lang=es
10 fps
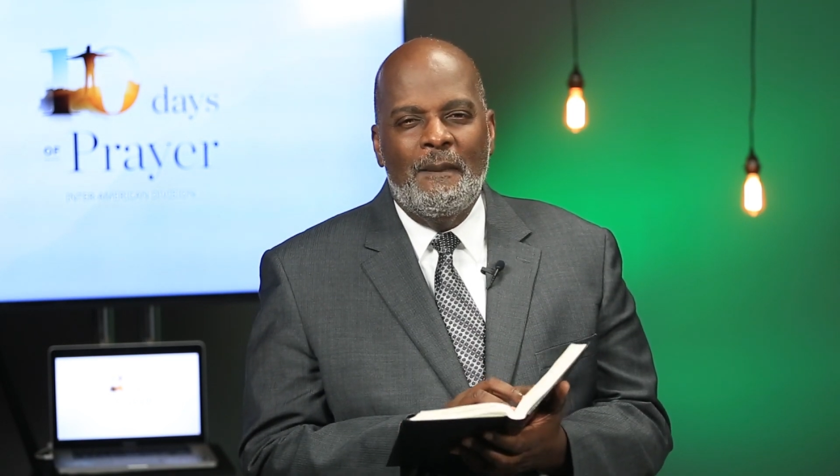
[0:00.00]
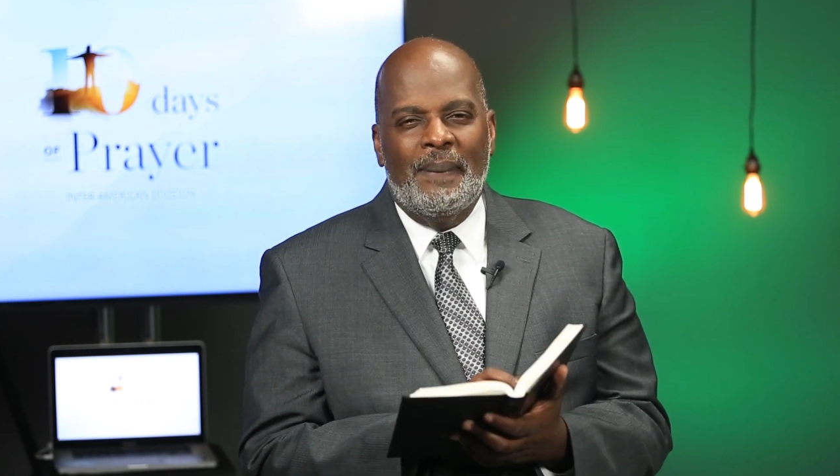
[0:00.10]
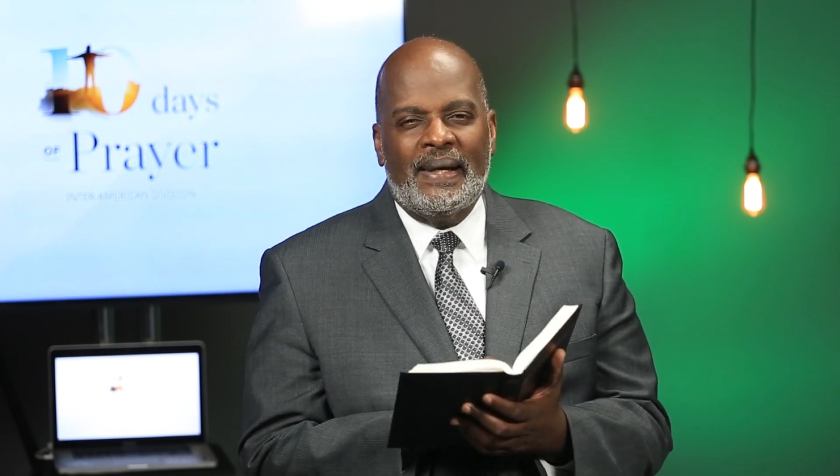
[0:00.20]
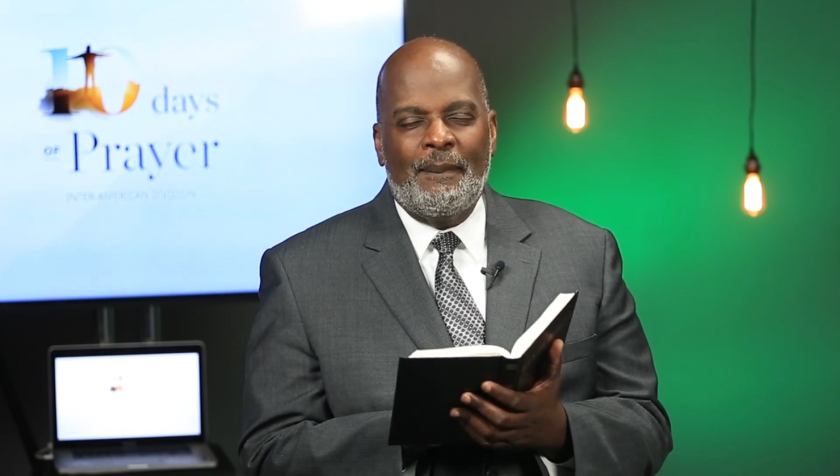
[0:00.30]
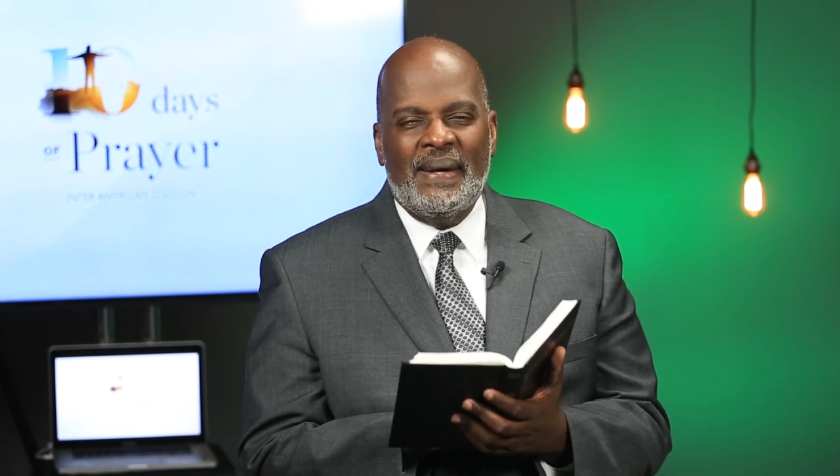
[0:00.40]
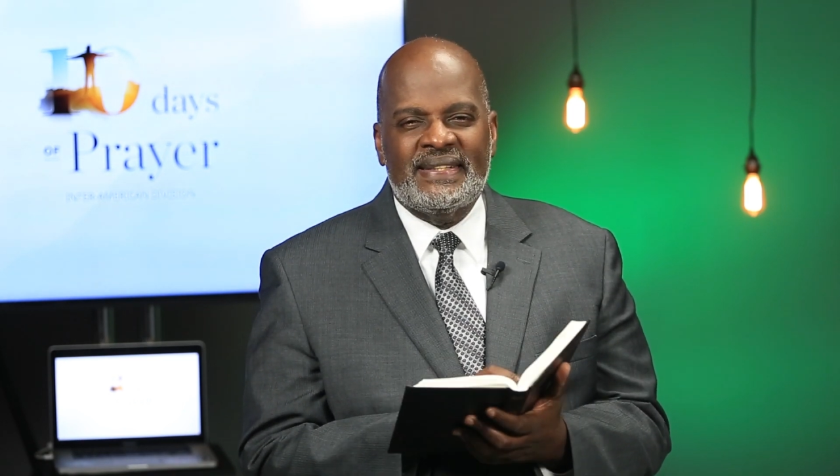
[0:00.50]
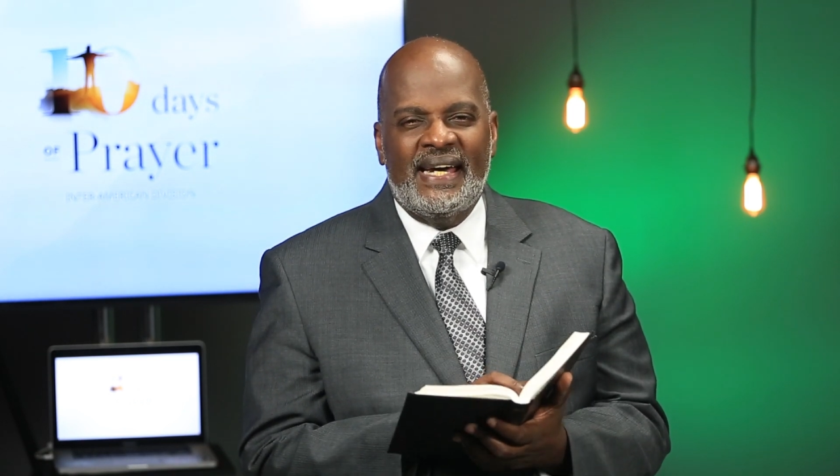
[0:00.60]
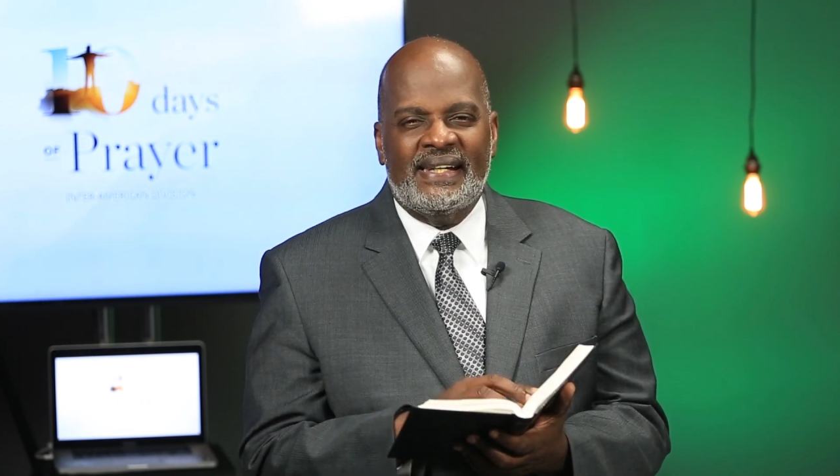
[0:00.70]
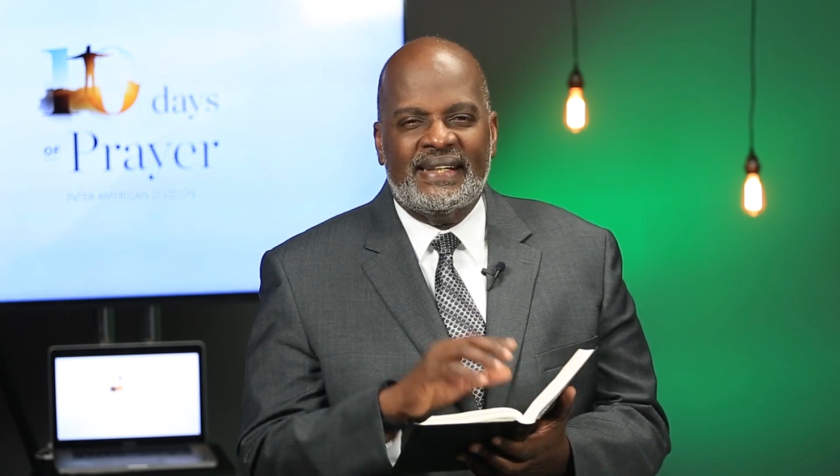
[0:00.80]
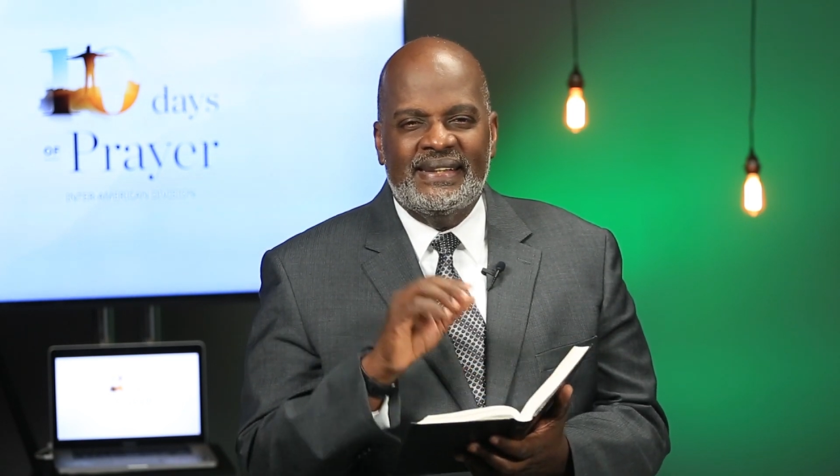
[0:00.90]
para
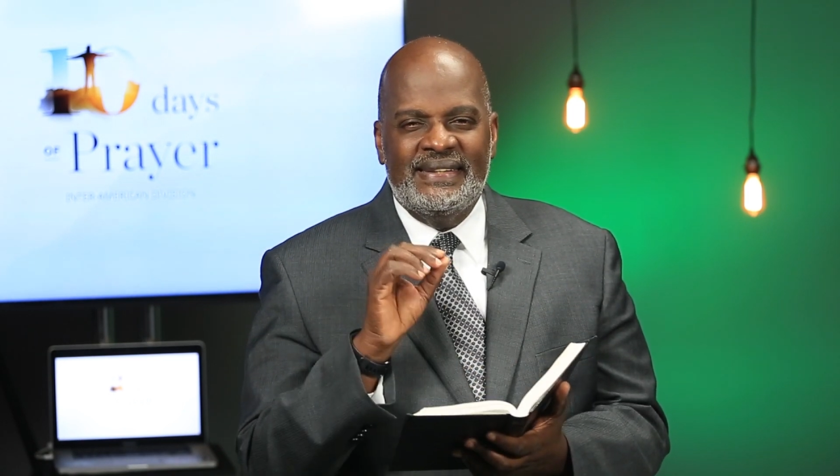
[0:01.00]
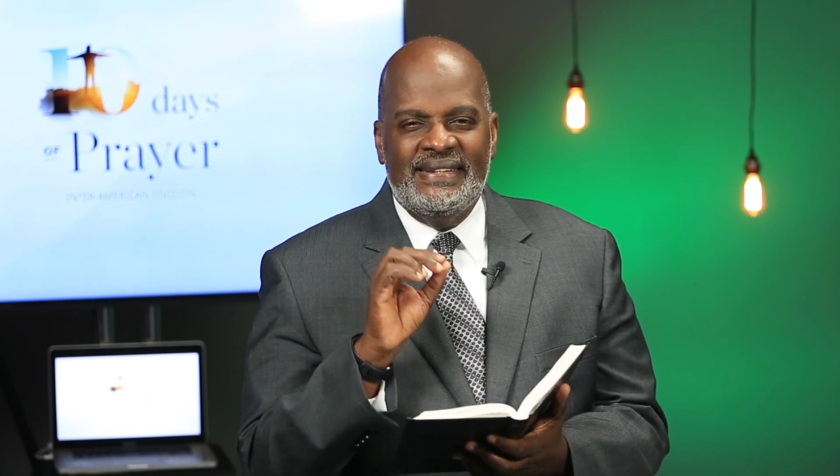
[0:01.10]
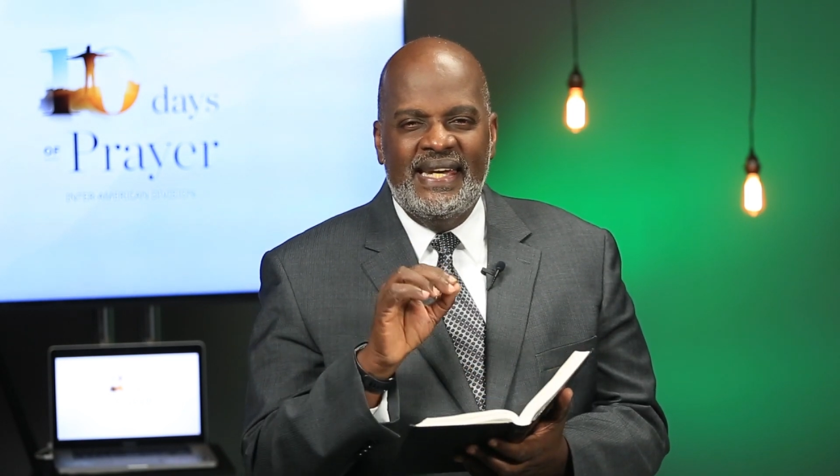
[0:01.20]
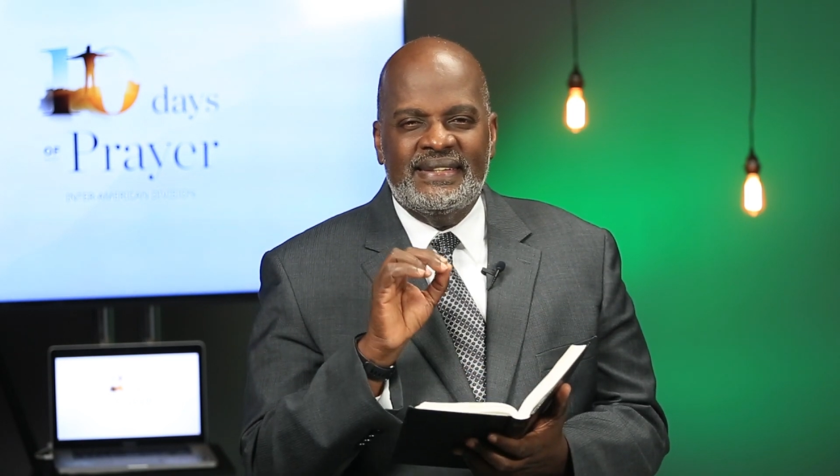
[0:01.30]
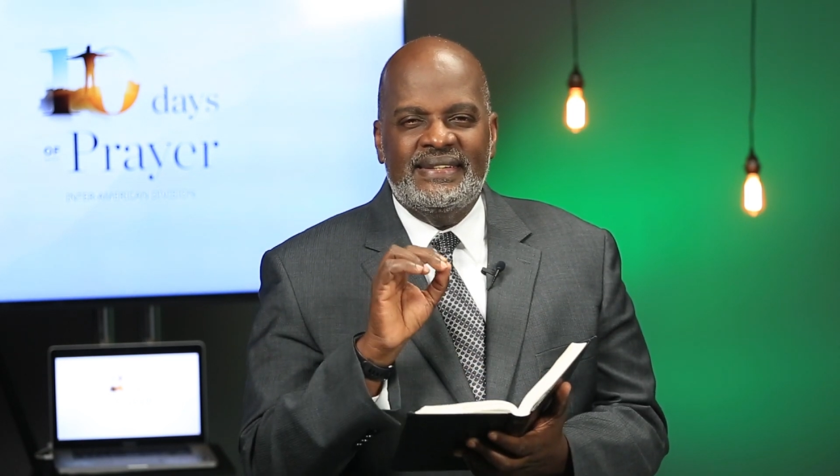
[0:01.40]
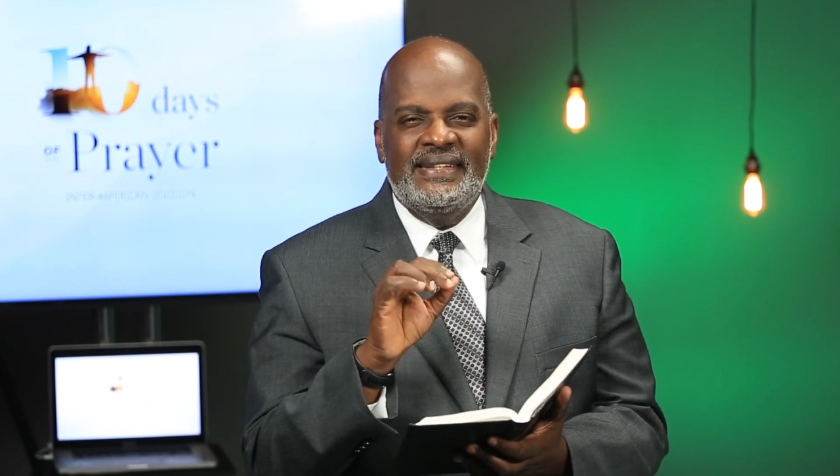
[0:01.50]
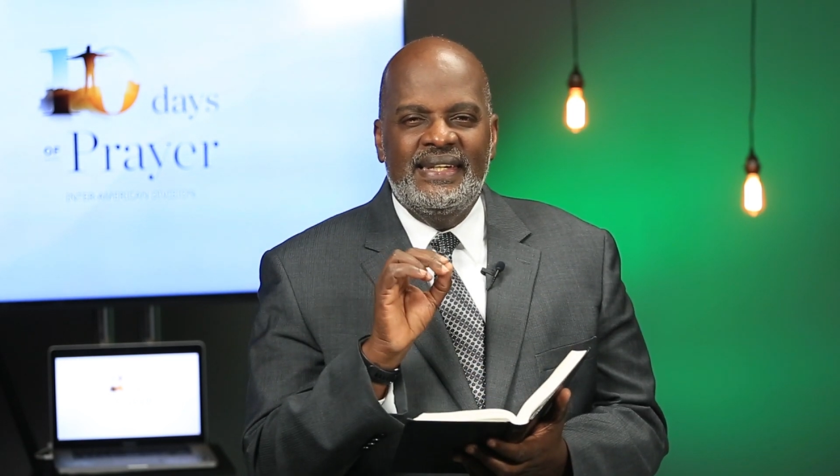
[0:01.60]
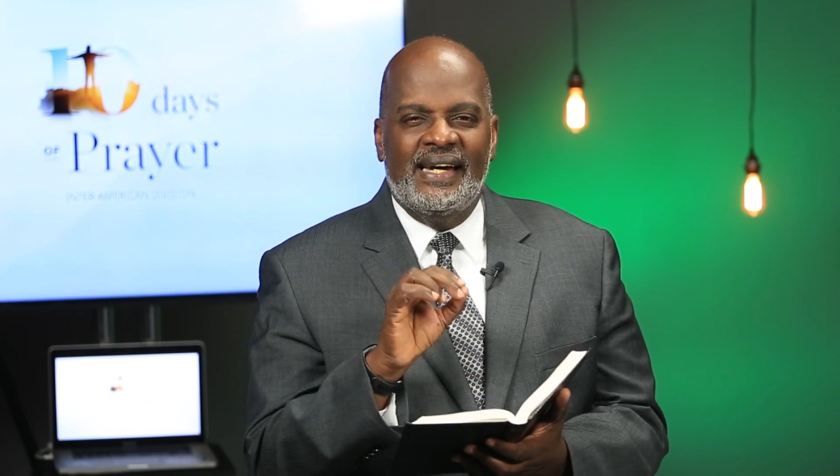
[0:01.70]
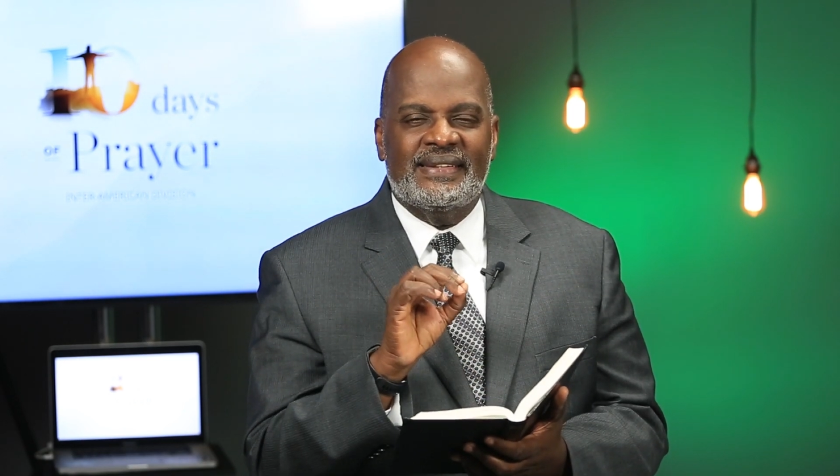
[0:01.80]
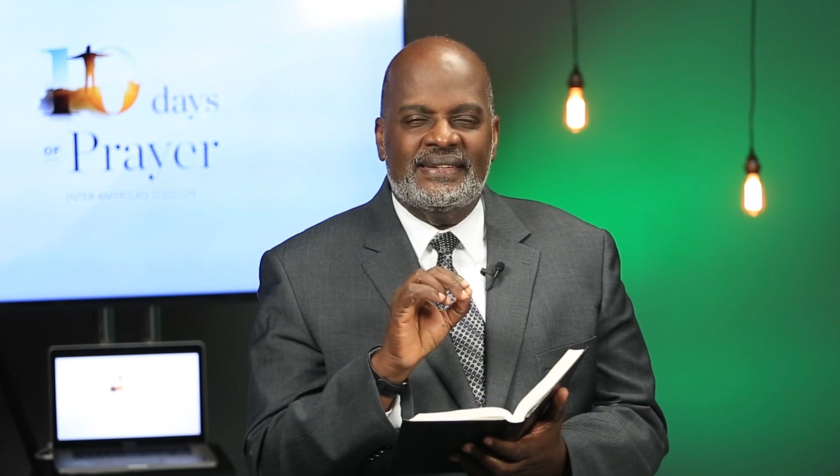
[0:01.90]
pasar 10
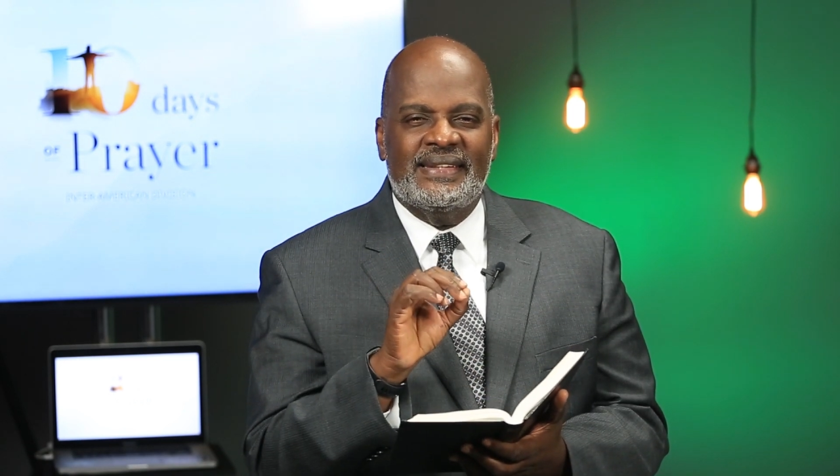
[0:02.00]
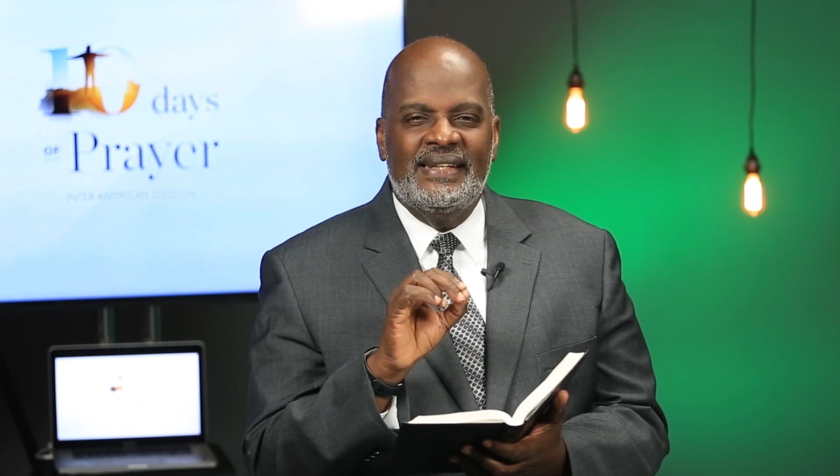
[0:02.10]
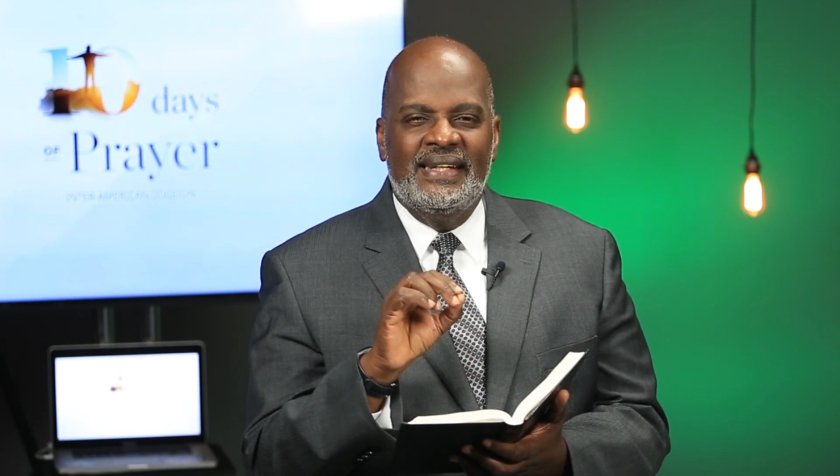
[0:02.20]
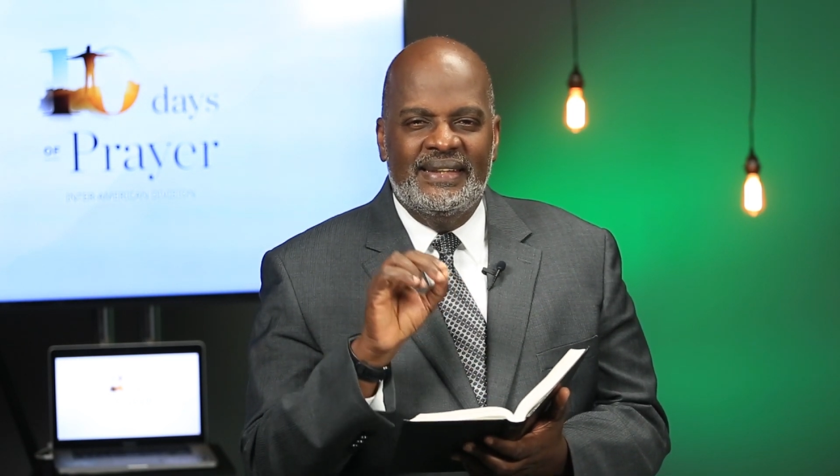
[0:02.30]
días